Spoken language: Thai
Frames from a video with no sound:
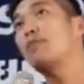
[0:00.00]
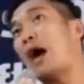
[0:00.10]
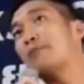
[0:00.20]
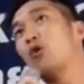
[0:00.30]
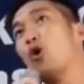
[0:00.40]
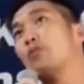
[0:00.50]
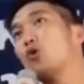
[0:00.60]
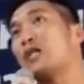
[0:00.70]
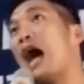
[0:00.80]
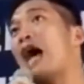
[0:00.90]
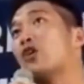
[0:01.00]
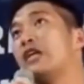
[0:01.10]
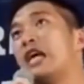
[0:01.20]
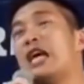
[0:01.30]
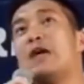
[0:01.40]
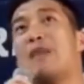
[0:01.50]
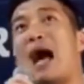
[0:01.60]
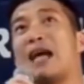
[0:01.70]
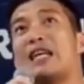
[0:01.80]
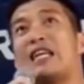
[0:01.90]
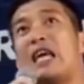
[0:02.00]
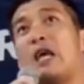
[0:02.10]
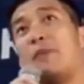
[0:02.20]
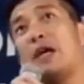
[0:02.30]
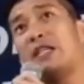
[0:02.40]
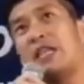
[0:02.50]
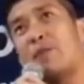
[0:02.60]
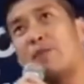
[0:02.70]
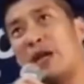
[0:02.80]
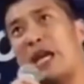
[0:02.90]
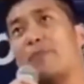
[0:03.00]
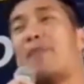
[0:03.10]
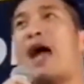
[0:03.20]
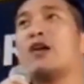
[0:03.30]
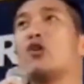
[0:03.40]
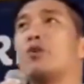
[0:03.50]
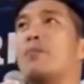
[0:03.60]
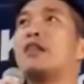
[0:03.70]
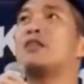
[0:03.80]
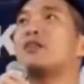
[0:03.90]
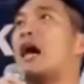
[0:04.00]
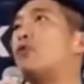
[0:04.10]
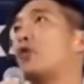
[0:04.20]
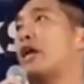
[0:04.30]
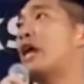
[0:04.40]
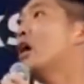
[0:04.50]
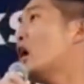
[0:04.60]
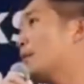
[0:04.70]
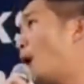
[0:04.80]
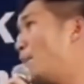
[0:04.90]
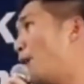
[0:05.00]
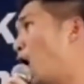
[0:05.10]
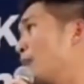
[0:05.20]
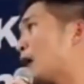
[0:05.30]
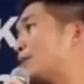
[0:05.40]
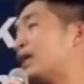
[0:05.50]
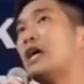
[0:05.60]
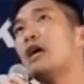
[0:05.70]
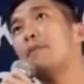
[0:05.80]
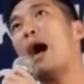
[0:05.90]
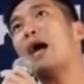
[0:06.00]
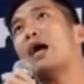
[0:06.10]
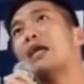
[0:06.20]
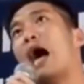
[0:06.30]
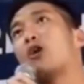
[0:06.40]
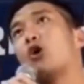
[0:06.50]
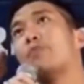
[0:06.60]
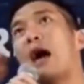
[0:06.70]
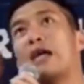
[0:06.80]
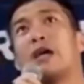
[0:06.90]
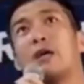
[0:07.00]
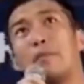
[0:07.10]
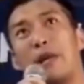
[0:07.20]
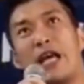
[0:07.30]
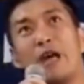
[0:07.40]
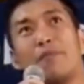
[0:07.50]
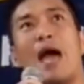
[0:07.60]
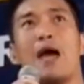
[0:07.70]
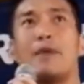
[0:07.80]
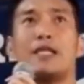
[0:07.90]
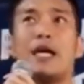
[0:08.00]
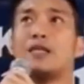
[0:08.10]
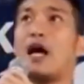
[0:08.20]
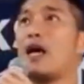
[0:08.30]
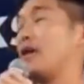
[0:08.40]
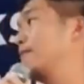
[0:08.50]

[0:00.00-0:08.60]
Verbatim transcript: ณไพบูลย์ผู้ชายคนนี้มาที่นี่เพื่อที่จะเปลี่ยนแปลงนนทบุรีพร้อมๆกับที่พรรคอนาคตใหม่เปลี่ยนแปลงประเทศไทย